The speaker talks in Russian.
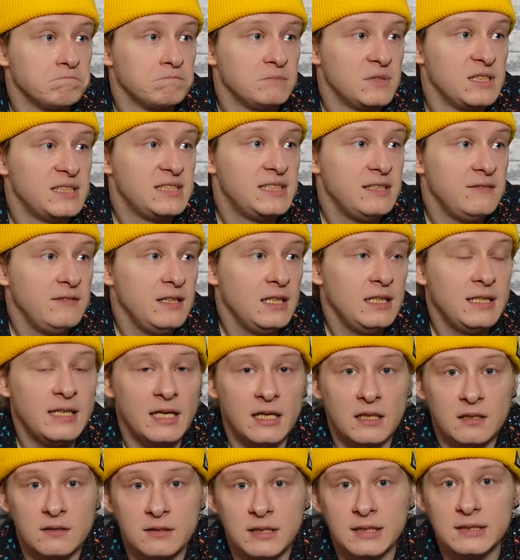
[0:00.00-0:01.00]

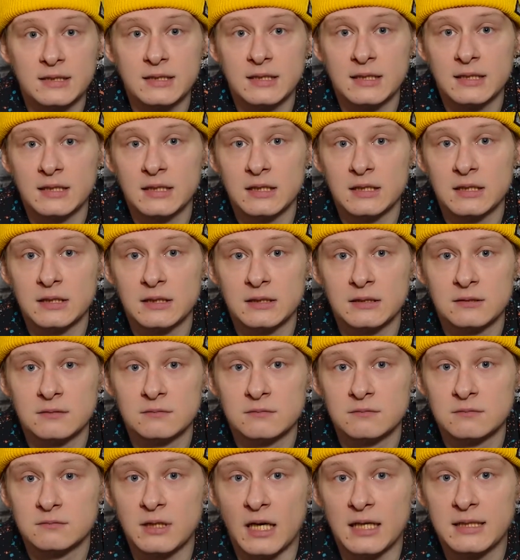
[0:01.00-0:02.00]
Севилья –
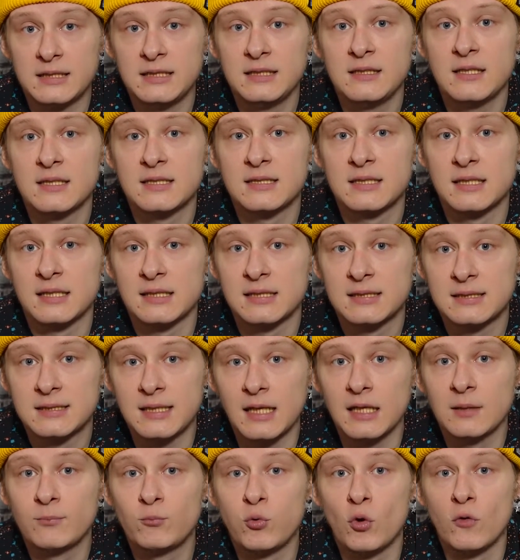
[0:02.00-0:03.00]
это один из э,
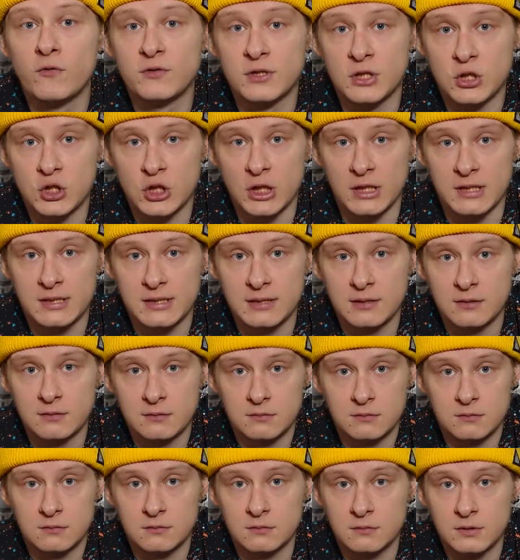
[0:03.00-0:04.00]
столпов сейчас
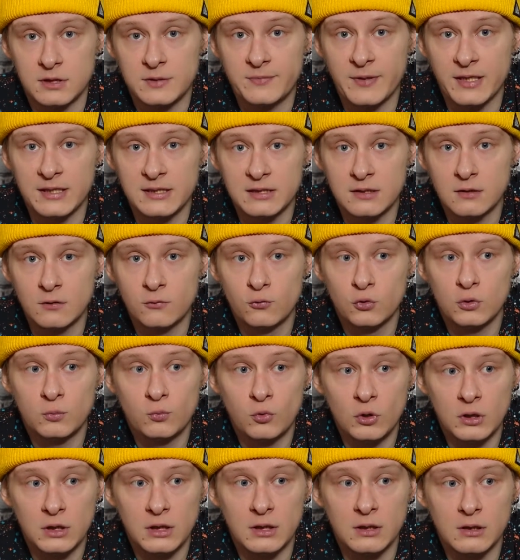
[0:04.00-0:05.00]
испанского
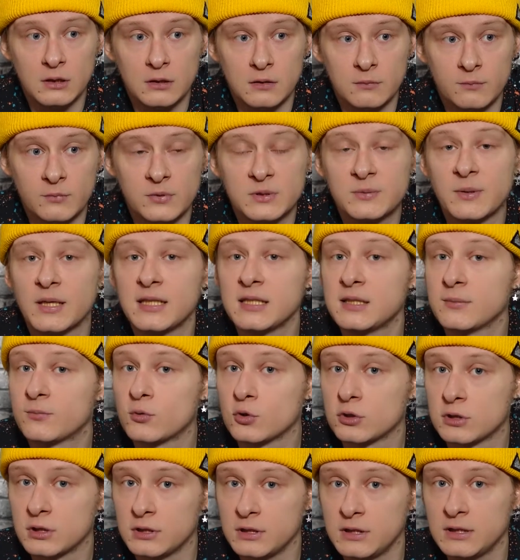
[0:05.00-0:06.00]
футбола. Посмотрите
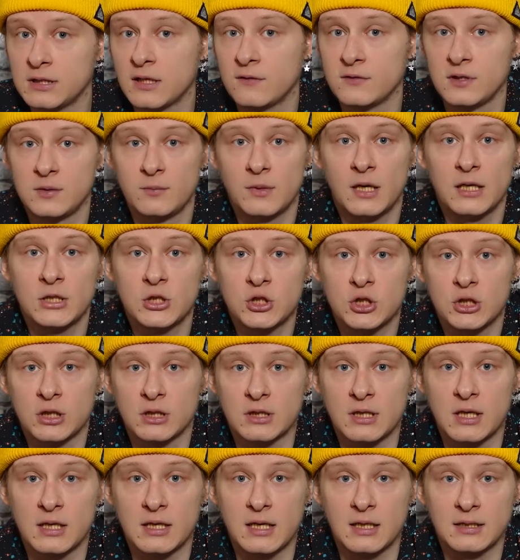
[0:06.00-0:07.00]
просто недавний матч,
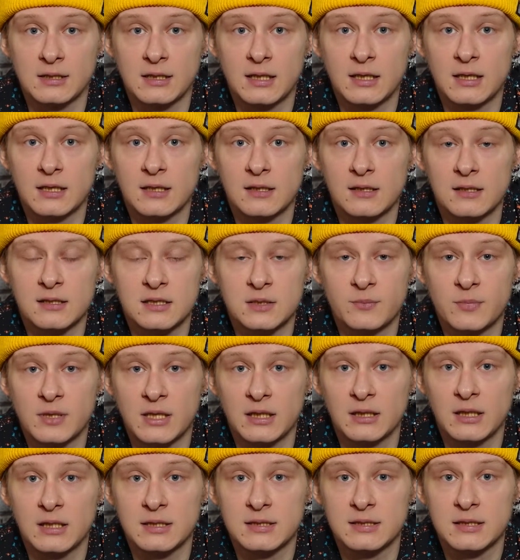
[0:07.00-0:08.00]
как она
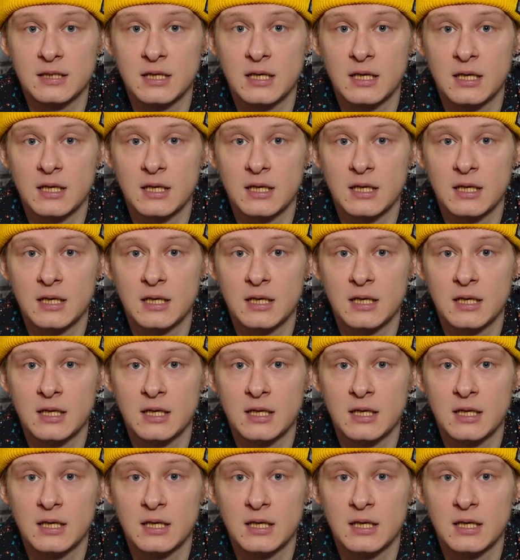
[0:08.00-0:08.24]
разобралась